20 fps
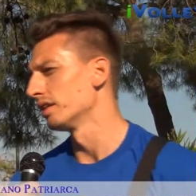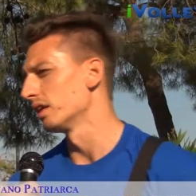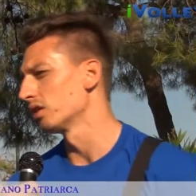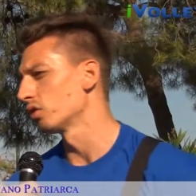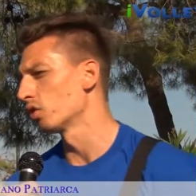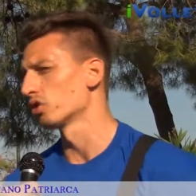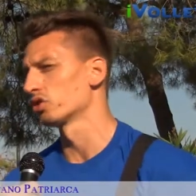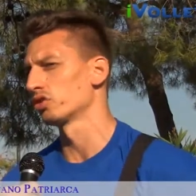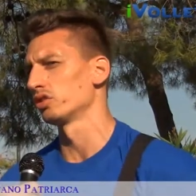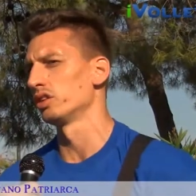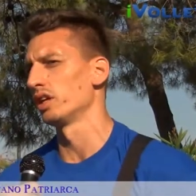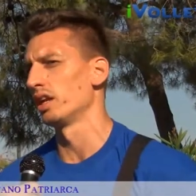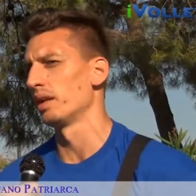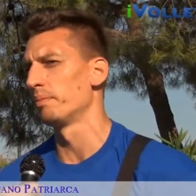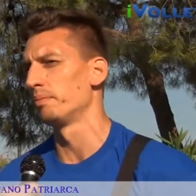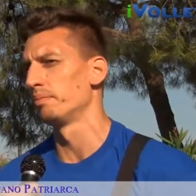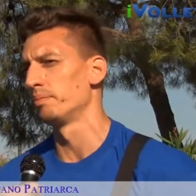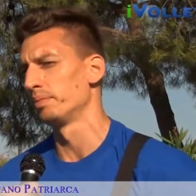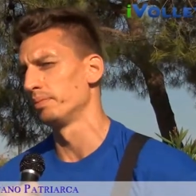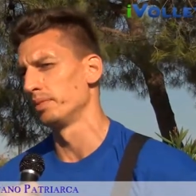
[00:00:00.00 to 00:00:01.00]
nel, corso,
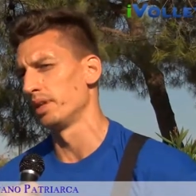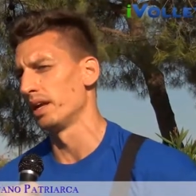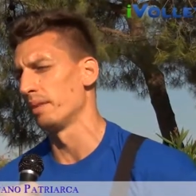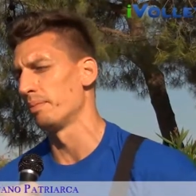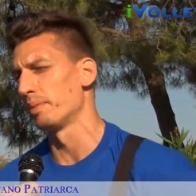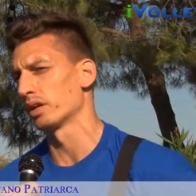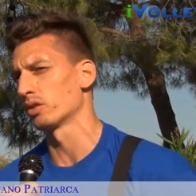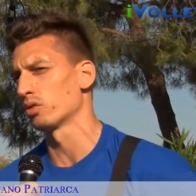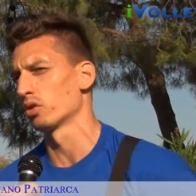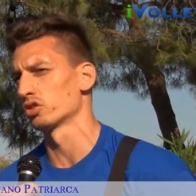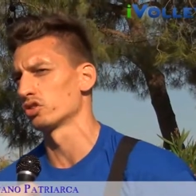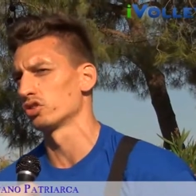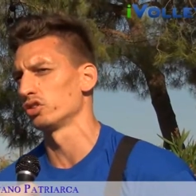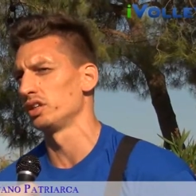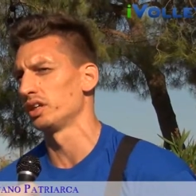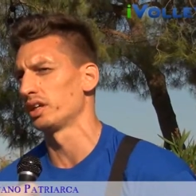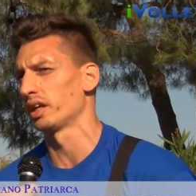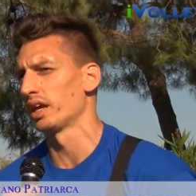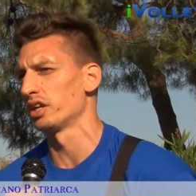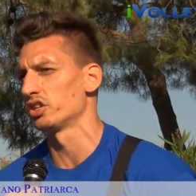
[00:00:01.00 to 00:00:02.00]
nel, nel percorso
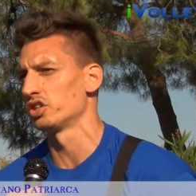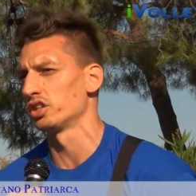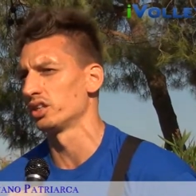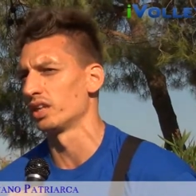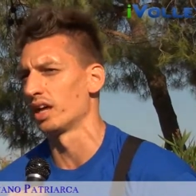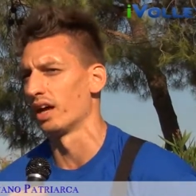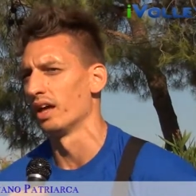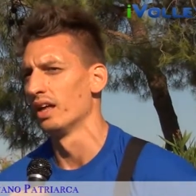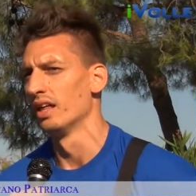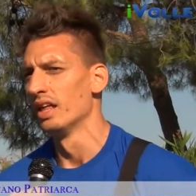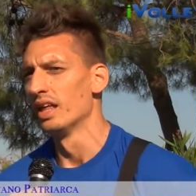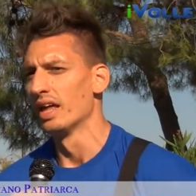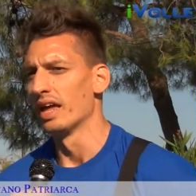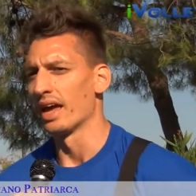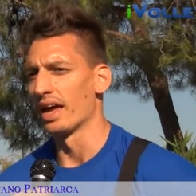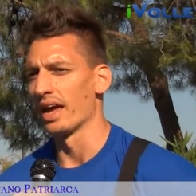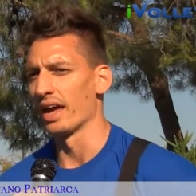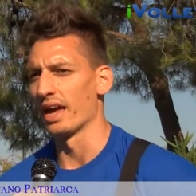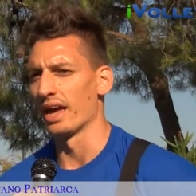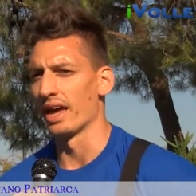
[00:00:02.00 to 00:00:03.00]
di crescita
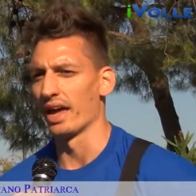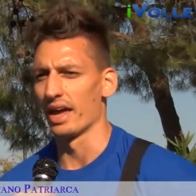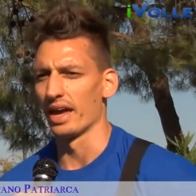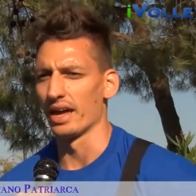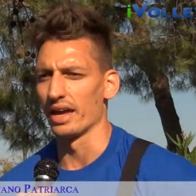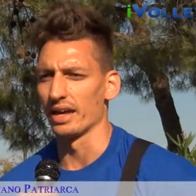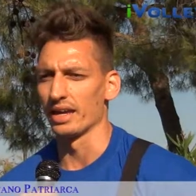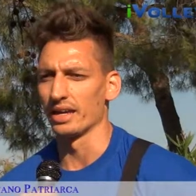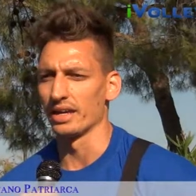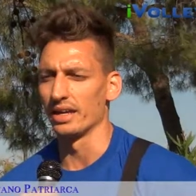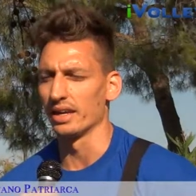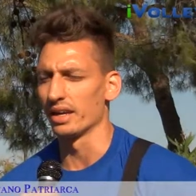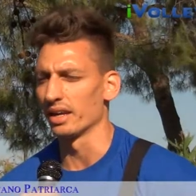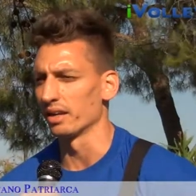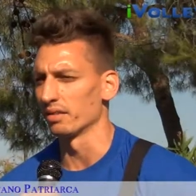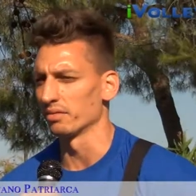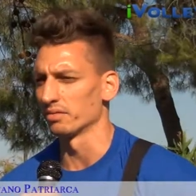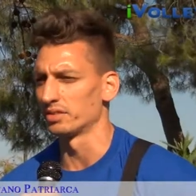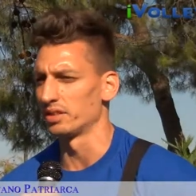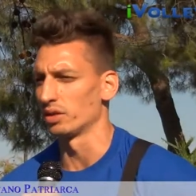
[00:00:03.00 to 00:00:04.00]
eh,
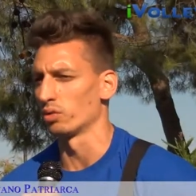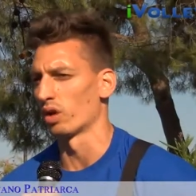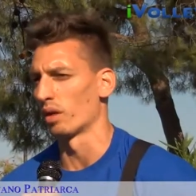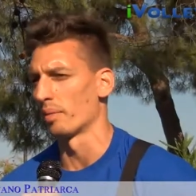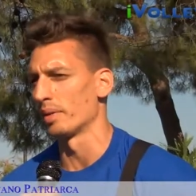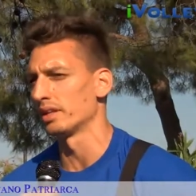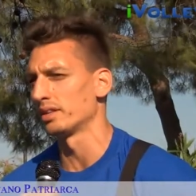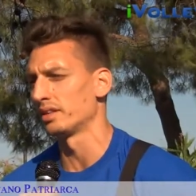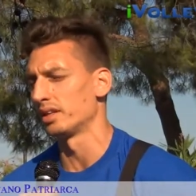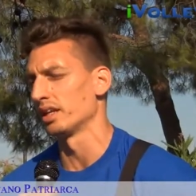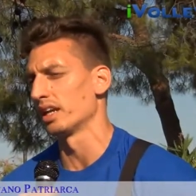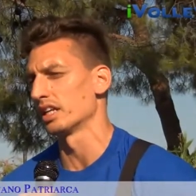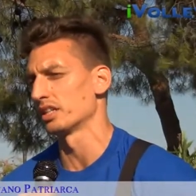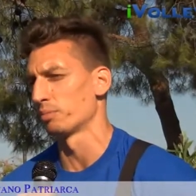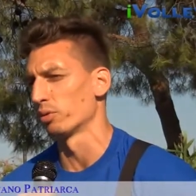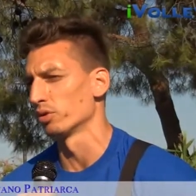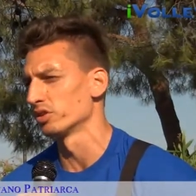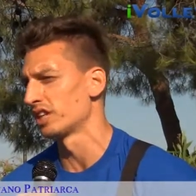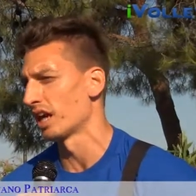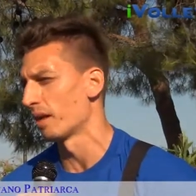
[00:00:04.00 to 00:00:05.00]
il, sicuramente il
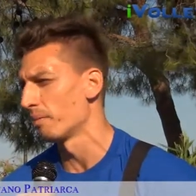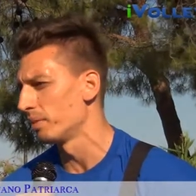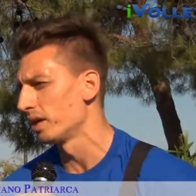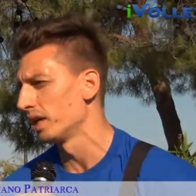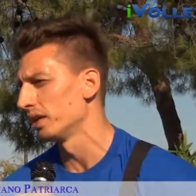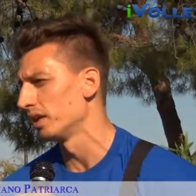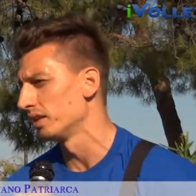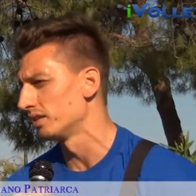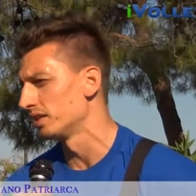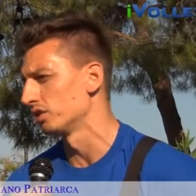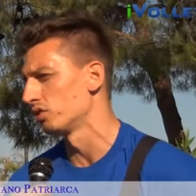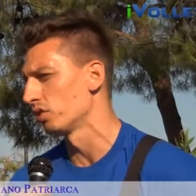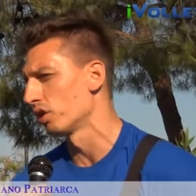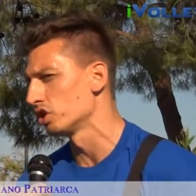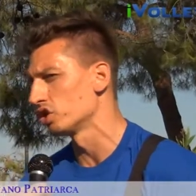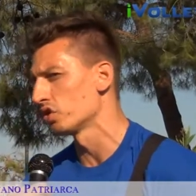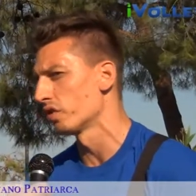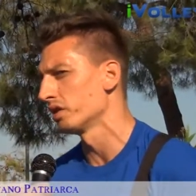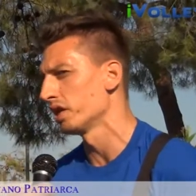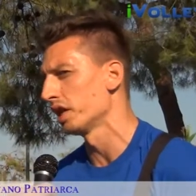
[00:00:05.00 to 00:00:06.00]
responsabile del
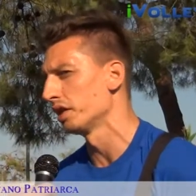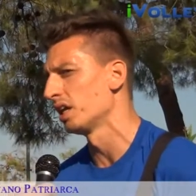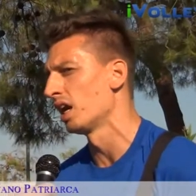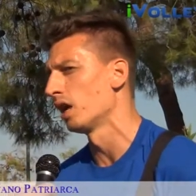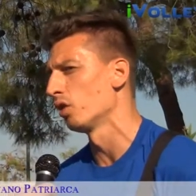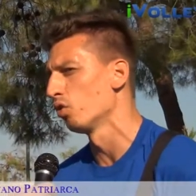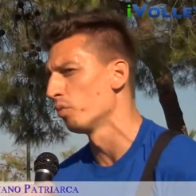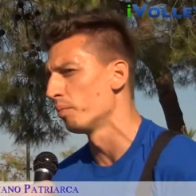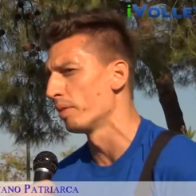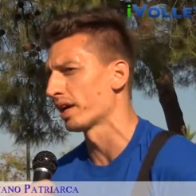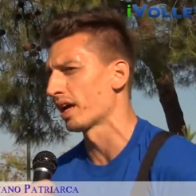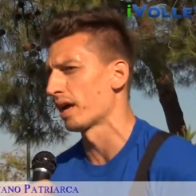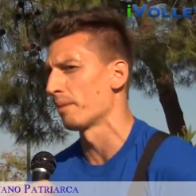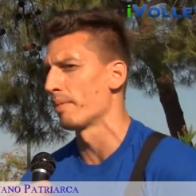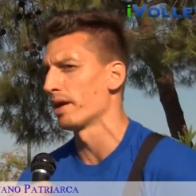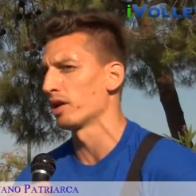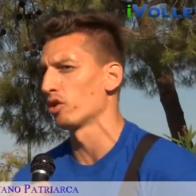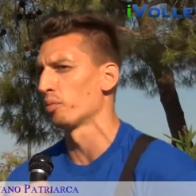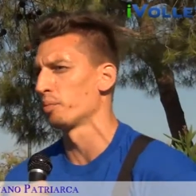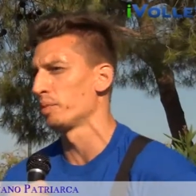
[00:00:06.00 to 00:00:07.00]
settore giovanile della Lube che
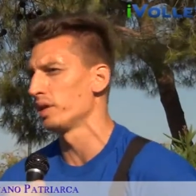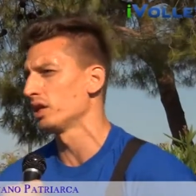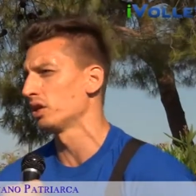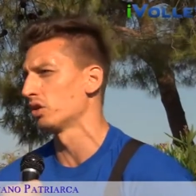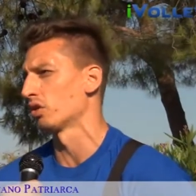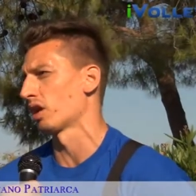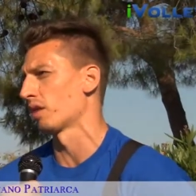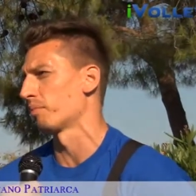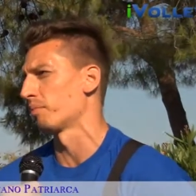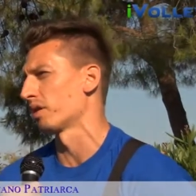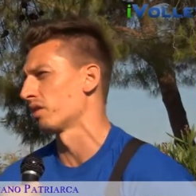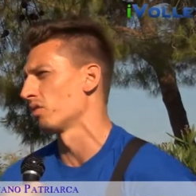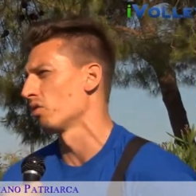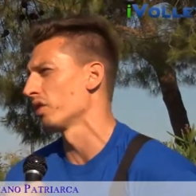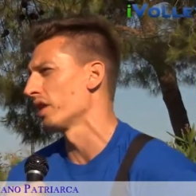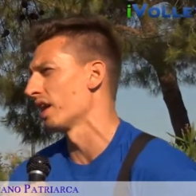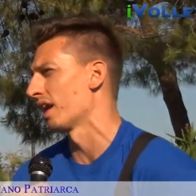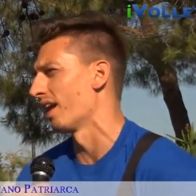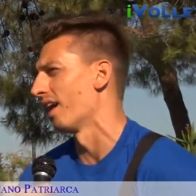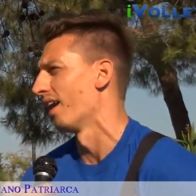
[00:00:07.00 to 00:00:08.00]
è Mario Picchio che per
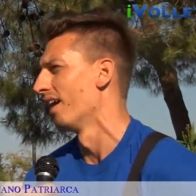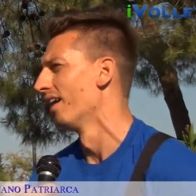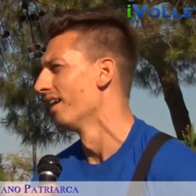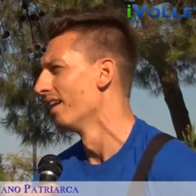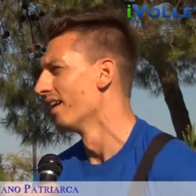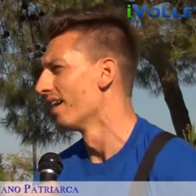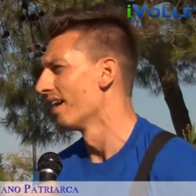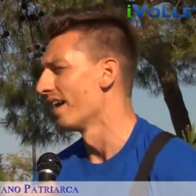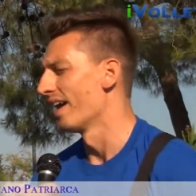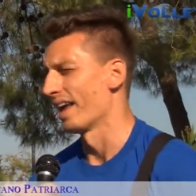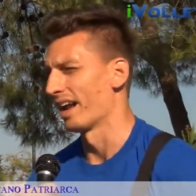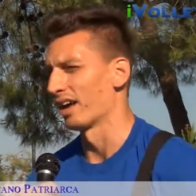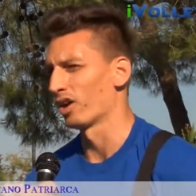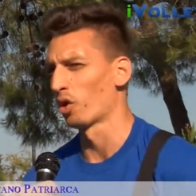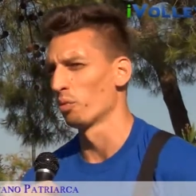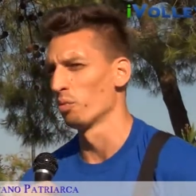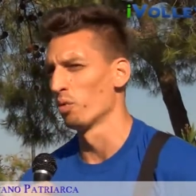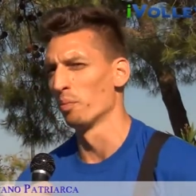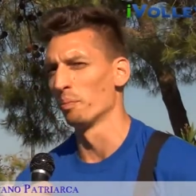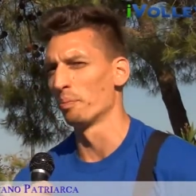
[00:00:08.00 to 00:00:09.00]
noi era,
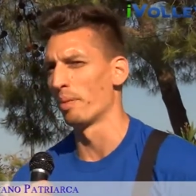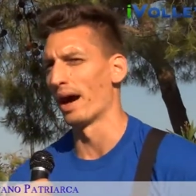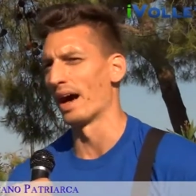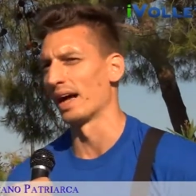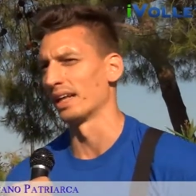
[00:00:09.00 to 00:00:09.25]
era come un